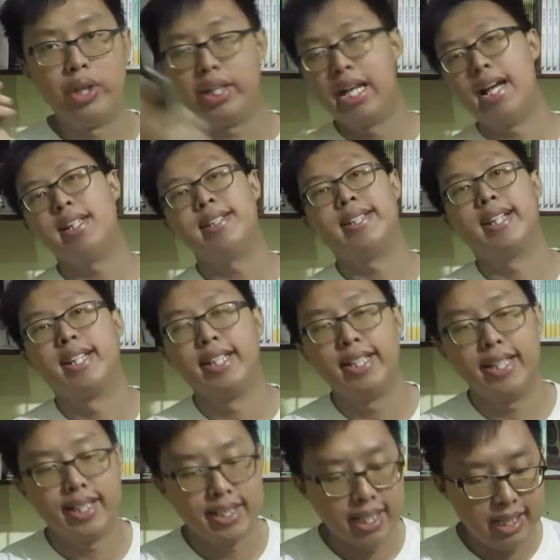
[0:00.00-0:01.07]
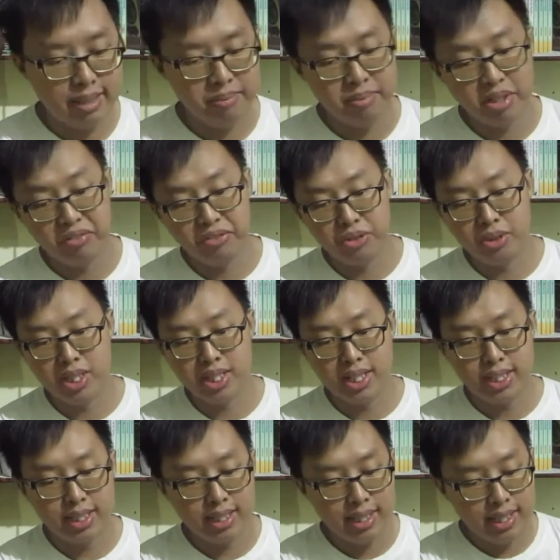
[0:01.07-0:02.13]
Oke guys, hari ini kita akan review jadi
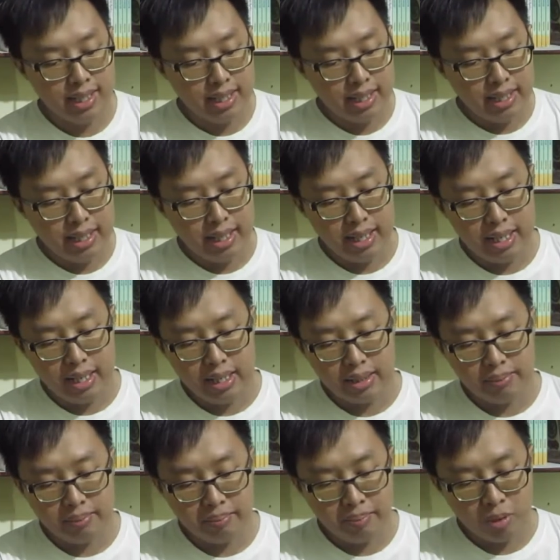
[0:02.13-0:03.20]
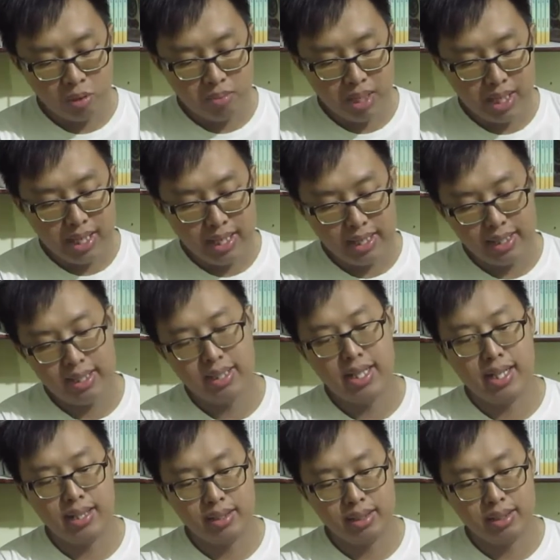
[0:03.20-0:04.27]
uh, perubahan
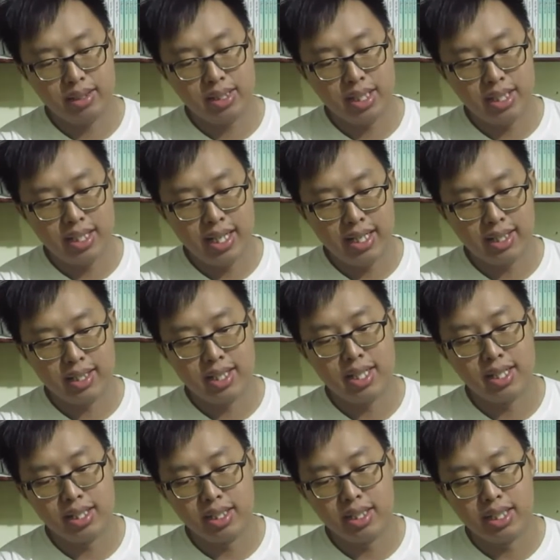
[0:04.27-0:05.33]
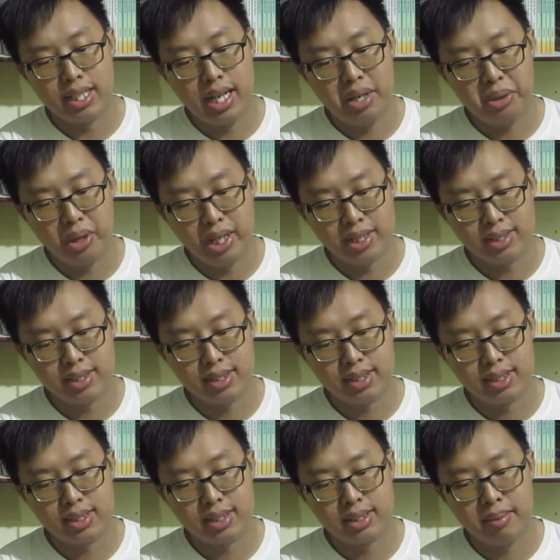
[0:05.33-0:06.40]
yang terlihat dari iOS
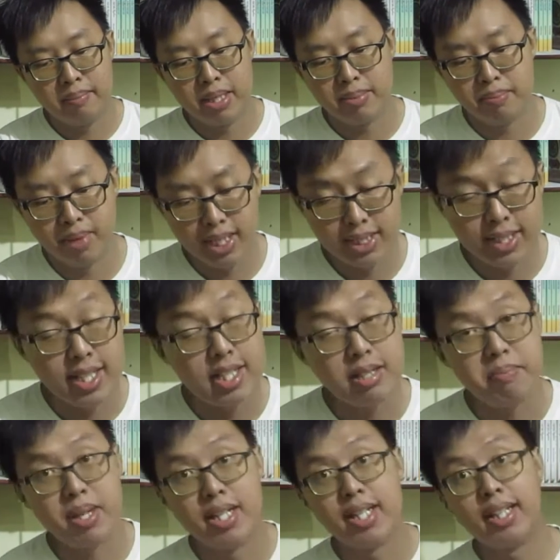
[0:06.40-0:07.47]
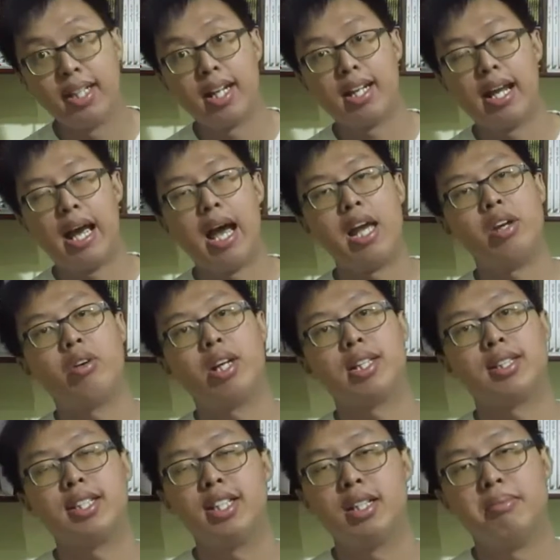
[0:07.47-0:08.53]
14 ini dibandingkan
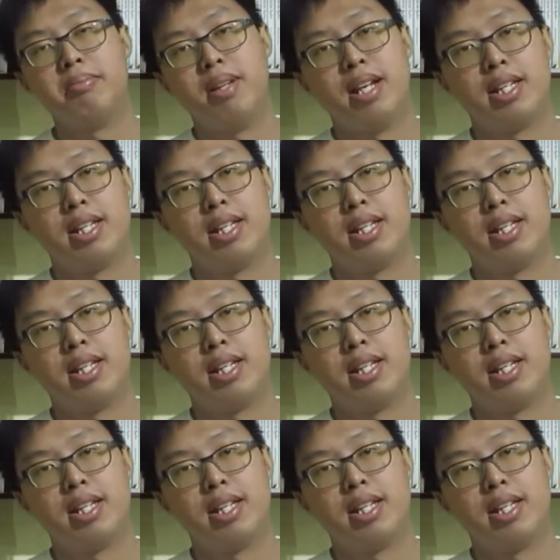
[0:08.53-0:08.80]
iOS 13